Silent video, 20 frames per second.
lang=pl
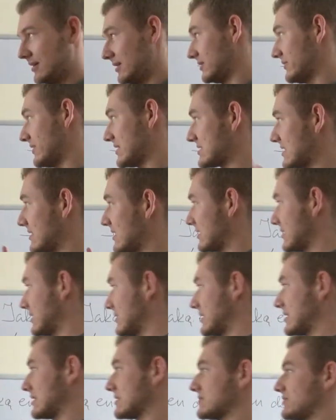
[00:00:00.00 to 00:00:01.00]
Dwa zadania
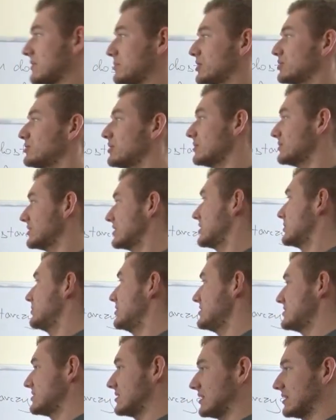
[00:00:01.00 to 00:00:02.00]
na raz wypchnąłem na
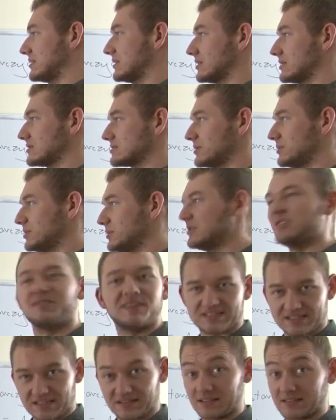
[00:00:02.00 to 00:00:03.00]
tablicę, dlatego zrobimy dwa
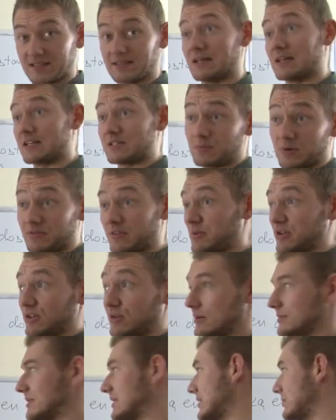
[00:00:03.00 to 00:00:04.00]
zadania na raz, bo
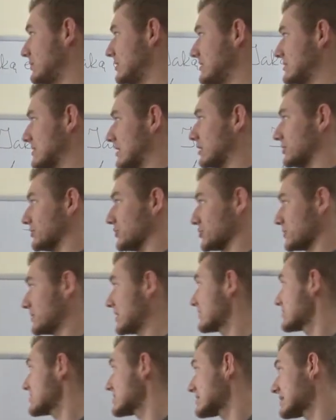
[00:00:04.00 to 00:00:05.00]
wypchnąłem na tablicę. Otóż
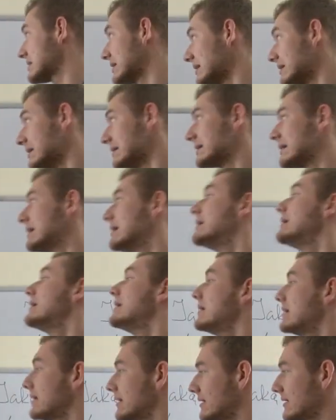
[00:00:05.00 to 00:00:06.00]
pierwsze zadanie.
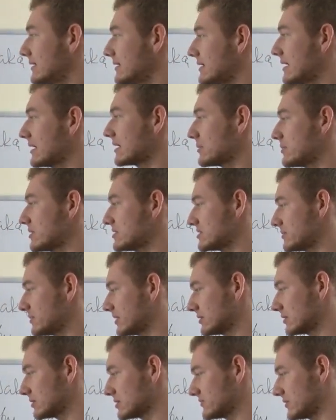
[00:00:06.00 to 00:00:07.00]
Jaka będzie
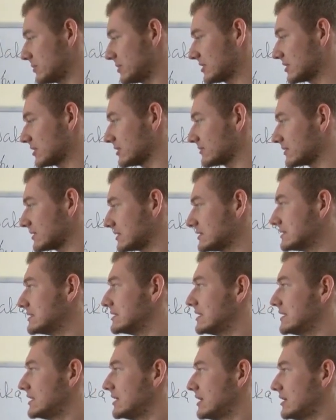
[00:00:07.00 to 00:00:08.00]
prędkość wypadkowa?
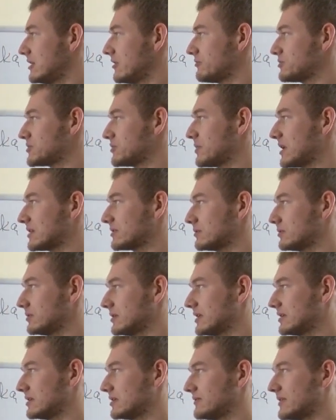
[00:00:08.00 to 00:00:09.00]
W przypadku,
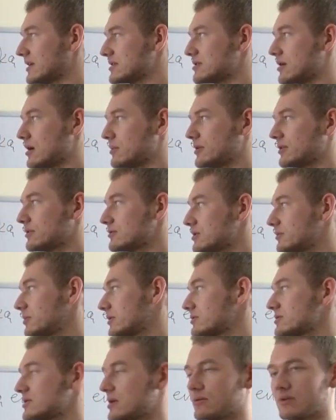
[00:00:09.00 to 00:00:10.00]
kiedy dwa ciała będą się
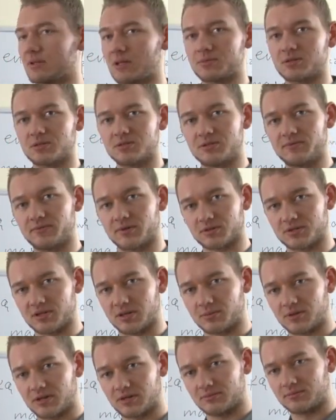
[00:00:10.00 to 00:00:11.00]
poruszały naprzeciwko
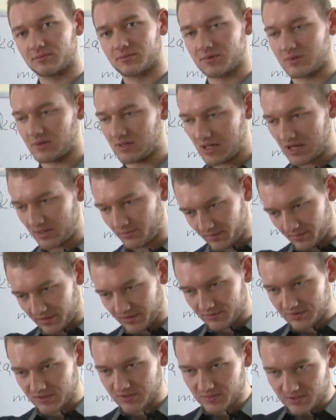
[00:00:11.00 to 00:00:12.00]
siebie, czyli albo
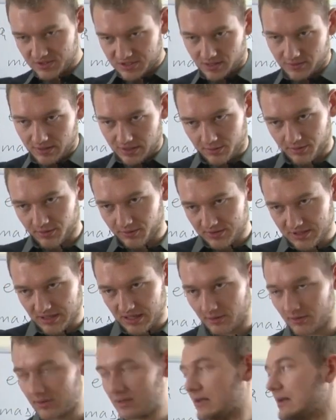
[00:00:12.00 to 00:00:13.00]
będą się zbliżały, albo
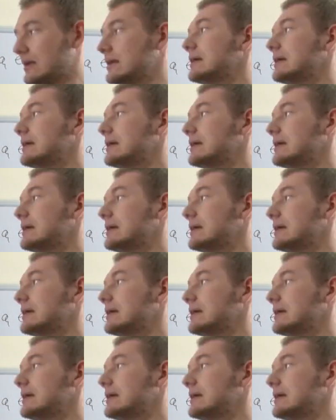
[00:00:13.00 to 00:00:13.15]
uciekały,